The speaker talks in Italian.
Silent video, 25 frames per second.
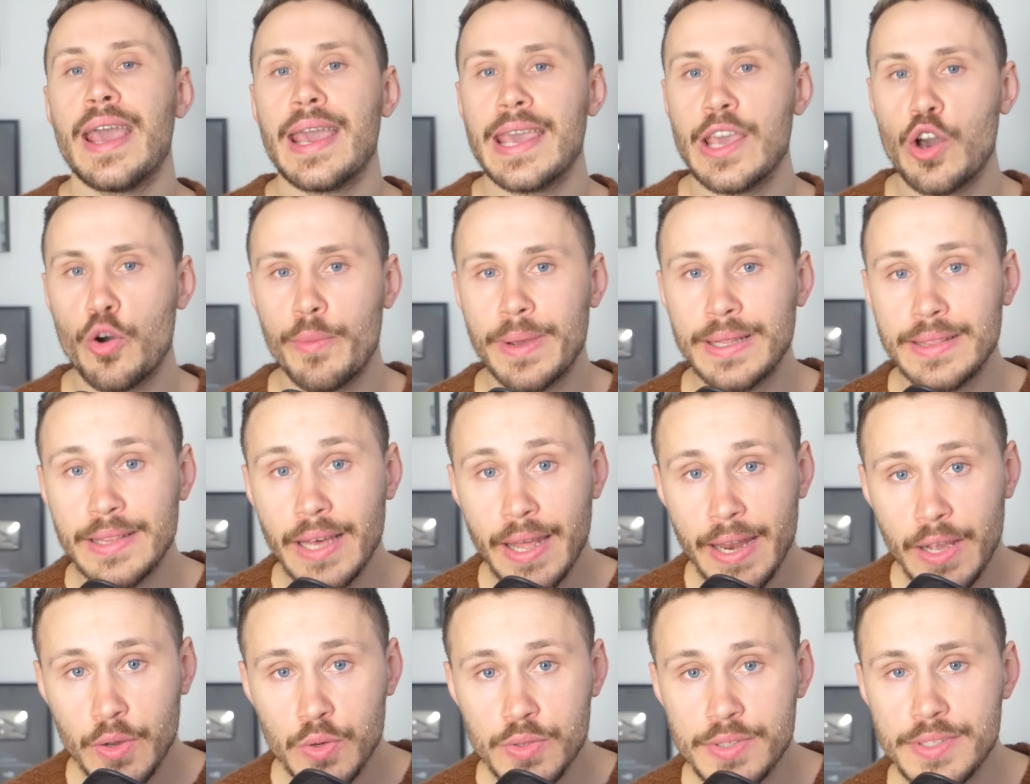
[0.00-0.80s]
e
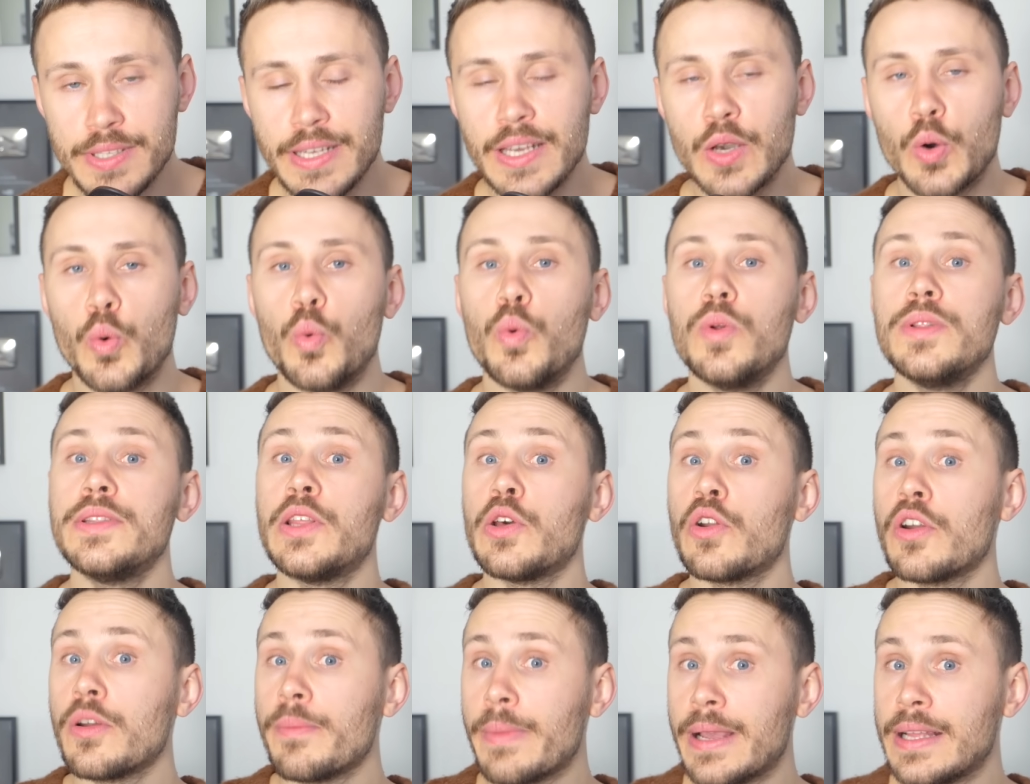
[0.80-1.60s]
aumentare così
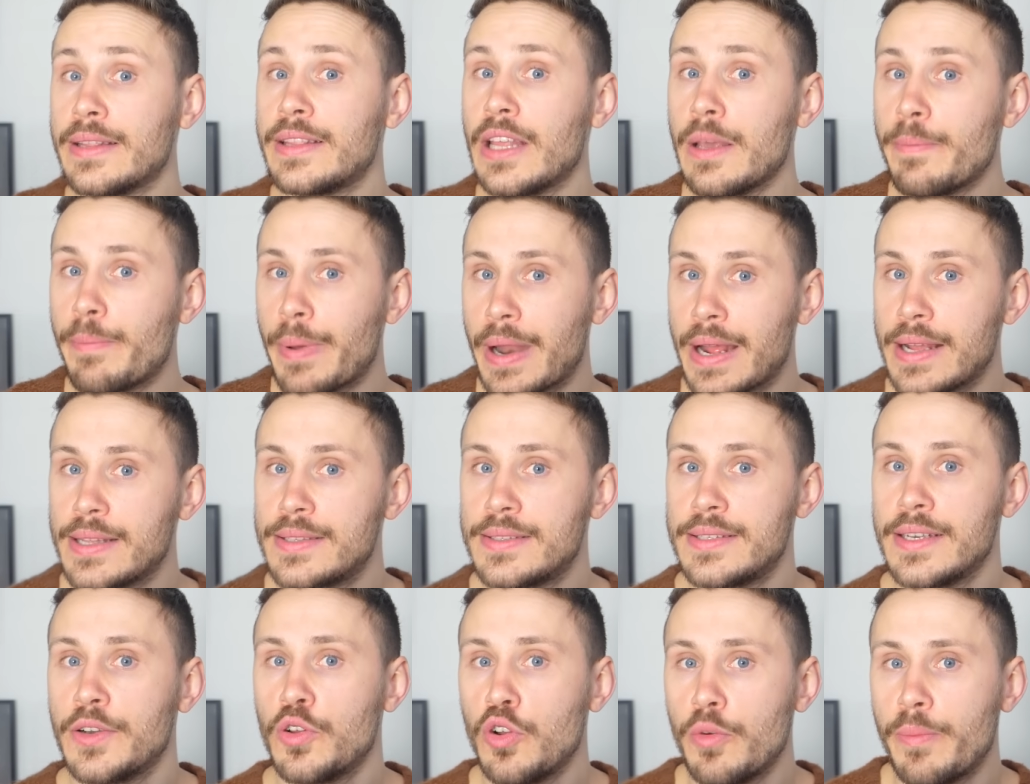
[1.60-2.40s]
ulteriormente i
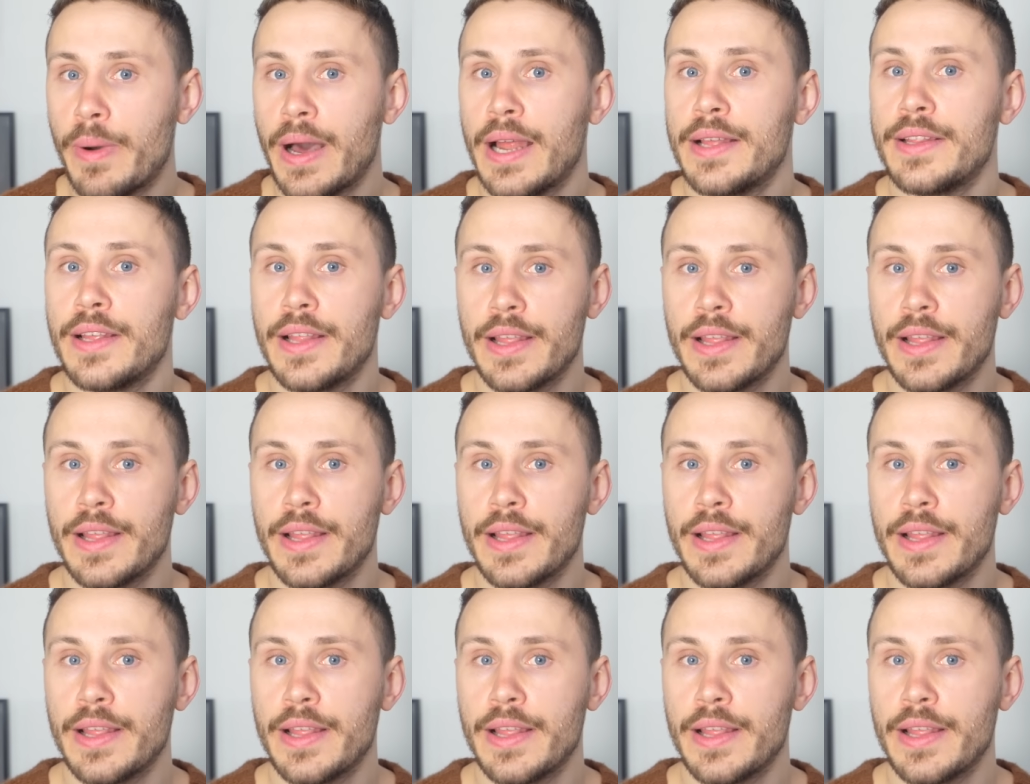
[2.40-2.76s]
prezzi globali